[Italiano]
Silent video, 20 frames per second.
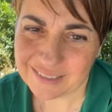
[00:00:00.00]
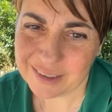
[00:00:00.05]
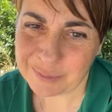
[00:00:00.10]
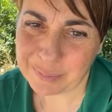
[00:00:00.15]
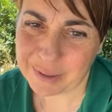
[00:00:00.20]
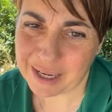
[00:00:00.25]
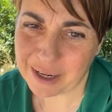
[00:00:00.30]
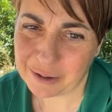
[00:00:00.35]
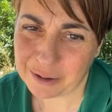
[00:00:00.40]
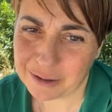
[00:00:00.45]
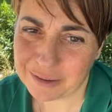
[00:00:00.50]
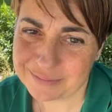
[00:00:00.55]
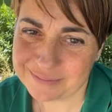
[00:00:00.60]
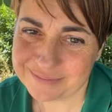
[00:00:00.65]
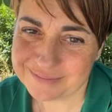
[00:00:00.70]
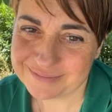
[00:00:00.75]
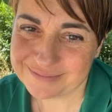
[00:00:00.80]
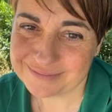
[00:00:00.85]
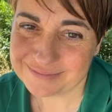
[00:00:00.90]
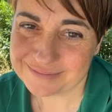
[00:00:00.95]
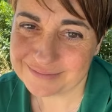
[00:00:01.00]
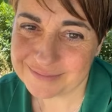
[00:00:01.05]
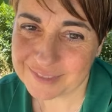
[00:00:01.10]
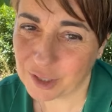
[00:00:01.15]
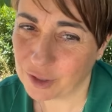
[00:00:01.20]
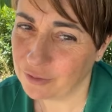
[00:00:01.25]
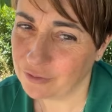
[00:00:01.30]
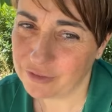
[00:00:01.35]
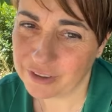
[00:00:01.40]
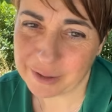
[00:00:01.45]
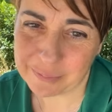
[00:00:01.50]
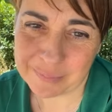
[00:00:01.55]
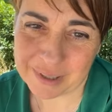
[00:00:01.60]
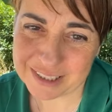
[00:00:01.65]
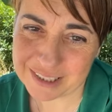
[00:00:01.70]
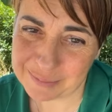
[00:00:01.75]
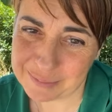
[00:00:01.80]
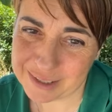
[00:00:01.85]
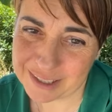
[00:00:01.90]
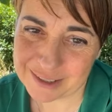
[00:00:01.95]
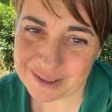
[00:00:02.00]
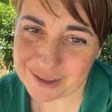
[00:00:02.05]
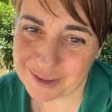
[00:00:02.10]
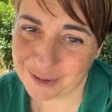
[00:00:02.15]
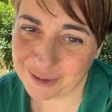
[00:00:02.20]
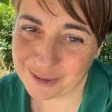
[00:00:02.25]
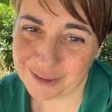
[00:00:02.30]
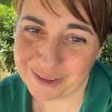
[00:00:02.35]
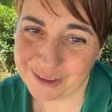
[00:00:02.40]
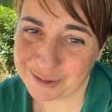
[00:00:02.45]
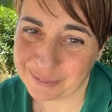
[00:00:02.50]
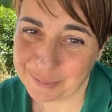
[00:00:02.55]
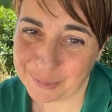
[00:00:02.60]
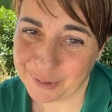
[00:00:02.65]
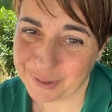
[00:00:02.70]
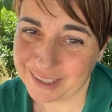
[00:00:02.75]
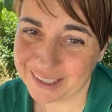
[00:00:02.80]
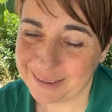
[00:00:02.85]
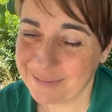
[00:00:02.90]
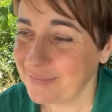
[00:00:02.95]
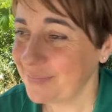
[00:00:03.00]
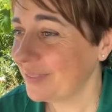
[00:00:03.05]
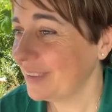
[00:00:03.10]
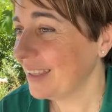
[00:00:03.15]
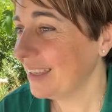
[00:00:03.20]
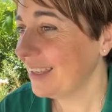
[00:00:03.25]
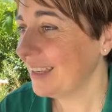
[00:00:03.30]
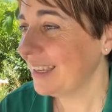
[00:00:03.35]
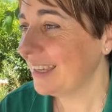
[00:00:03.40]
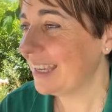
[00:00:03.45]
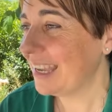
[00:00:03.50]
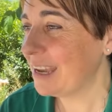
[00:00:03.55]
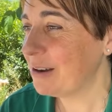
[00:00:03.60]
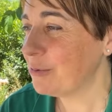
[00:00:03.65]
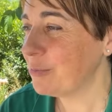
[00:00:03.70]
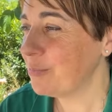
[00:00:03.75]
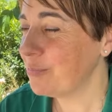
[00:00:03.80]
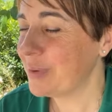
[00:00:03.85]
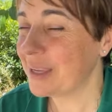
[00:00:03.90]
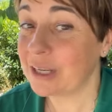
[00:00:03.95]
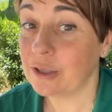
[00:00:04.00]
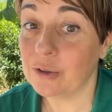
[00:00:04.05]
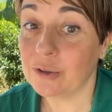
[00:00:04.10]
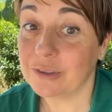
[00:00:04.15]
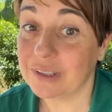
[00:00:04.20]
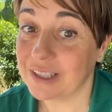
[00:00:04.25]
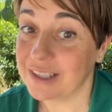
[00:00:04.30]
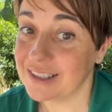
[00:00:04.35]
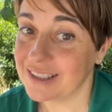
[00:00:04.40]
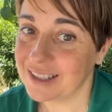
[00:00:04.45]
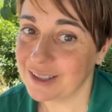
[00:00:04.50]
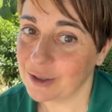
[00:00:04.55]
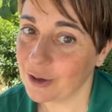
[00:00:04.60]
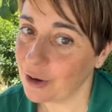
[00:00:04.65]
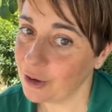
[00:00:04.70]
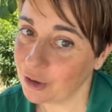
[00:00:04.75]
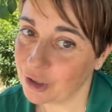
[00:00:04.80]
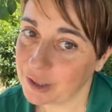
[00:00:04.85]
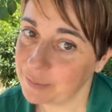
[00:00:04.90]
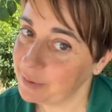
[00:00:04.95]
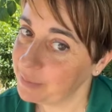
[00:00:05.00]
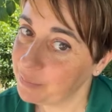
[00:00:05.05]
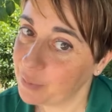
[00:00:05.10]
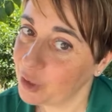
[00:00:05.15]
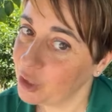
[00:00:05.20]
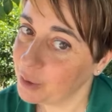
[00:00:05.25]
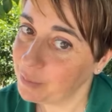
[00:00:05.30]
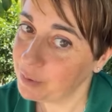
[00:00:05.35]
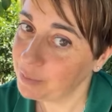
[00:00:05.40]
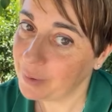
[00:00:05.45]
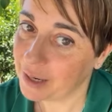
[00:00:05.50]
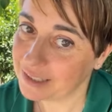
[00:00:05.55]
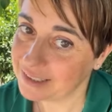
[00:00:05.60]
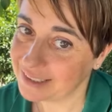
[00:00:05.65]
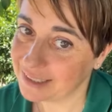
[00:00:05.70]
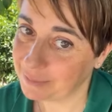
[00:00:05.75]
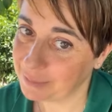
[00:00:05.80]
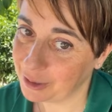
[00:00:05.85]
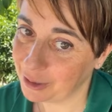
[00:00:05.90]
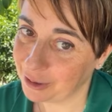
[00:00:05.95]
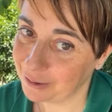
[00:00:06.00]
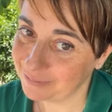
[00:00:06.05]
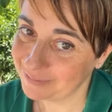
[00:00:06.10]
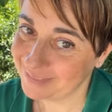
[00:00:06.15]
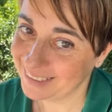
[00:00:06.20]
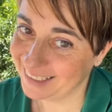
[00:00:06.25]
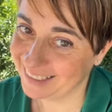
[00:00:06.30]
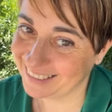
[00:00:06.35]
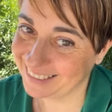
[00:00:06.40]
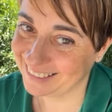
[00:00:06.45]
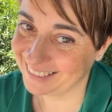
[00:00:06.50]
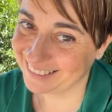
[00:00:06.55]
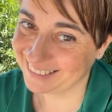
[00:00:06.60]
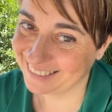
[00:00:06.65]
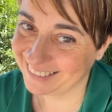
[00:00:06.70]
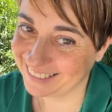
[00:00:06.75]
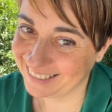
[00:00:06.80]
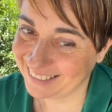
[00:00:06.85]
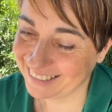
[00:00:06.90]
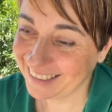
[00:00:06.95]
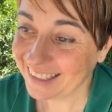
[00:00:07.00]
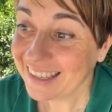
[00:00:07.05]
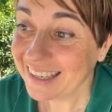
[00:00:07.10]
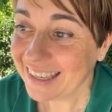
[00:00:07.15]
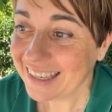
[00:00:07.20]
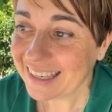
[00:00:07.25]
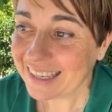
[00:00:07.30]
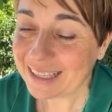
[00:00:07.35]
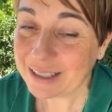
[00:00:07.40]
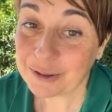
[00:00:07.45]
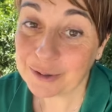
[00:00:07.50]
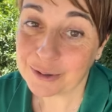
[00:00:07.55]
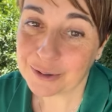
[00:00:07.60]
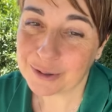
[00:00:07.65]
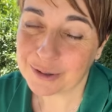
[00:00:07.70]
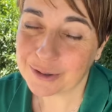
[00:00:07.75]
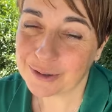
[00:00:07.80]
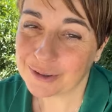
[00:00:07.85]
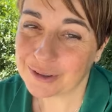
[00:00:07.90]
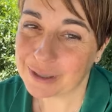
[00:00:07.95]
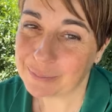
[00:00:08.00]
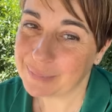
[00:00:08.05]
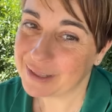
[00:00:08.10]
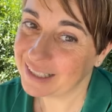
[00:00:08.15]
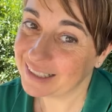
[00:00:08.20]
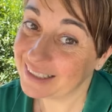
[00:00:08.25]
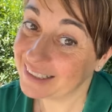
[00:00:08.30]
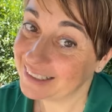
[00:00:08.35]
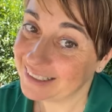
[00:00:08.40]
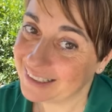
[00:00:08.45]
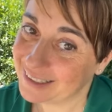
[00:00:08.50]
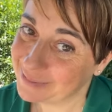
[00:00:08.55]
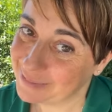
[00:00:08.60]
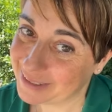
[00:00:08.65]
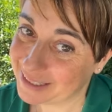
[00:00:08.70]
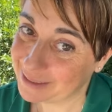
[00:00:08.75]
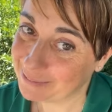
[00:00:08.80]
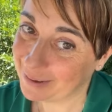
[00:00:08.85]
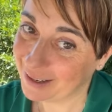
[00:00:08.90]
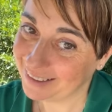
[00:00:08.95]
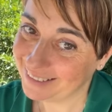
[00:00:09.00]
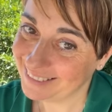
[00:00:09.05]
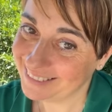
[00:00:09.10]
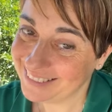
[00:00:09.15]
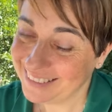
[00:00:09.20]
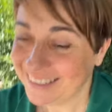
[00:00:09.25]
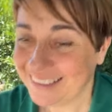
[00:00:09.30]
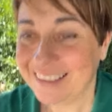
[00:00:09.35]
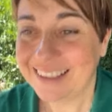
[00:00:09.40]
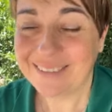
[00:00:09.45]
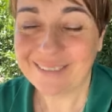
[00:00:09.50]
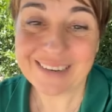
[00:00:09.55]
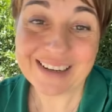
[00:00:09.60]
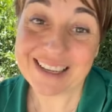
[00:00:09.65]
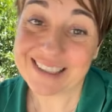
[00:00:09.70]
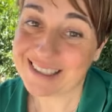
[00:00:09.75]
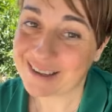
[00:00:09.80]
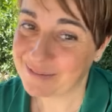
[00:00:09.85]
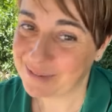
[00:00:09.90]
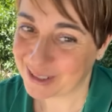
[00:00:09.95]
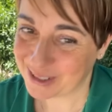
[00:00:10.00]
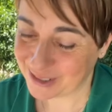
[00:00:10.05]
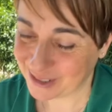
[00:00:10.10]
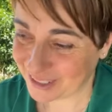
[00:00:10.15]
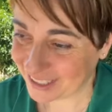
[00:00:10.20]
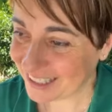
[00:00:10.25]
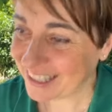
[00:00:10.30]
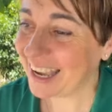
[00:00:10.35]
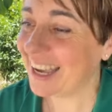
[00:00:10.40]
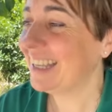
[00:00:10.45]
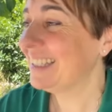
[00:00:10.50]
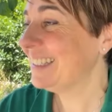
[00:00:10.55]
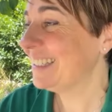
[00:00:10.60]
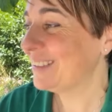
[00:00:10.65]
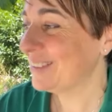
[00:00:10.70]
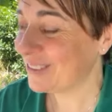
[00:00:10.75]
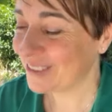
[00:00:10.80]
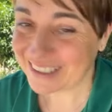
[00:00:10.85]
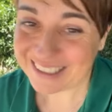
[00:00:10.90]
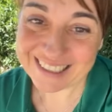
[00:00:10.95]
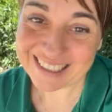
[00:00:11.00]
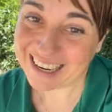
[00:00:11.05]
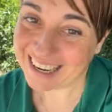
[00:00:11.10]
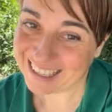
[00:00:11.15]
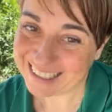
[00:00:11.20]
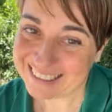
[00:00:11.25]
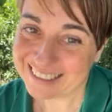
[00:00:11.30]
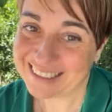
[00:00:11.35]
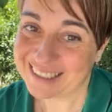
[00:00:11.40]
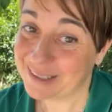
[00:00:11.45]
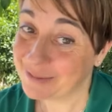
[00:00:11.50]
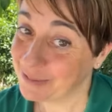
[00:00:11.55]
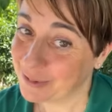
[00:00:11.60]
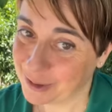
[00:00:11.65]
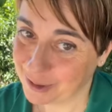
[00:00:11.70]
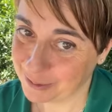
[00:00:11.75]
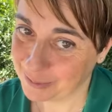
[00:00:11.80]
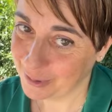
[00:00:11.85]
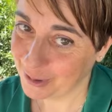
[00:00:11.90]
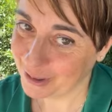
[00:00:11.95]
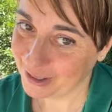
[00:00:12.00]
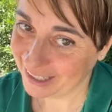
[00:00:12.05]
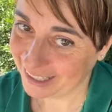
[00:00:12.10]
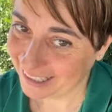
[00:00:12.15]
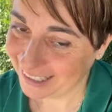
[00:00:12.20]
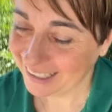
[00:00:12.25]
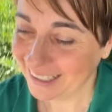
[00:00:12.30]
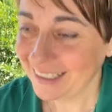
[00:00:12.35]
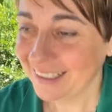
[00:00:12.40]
Vi prego, confermatemi che sono gli ormoni che è un periodo transitorio che poi dopo passa però. e torno la benedetta di prima, quella sempre sorridente, tollerante, del buon umore.